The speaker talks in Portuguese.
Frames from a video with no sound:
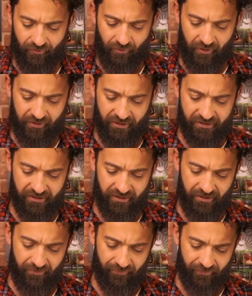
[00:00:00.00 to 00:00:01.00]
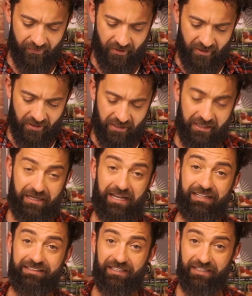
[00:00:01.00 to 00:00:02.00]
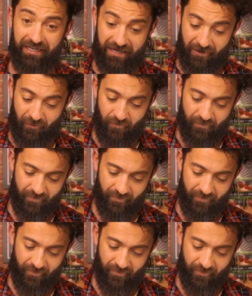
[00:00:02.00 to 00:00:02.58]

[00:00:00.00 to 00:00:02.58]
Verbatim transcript: vou aquecer a lateral.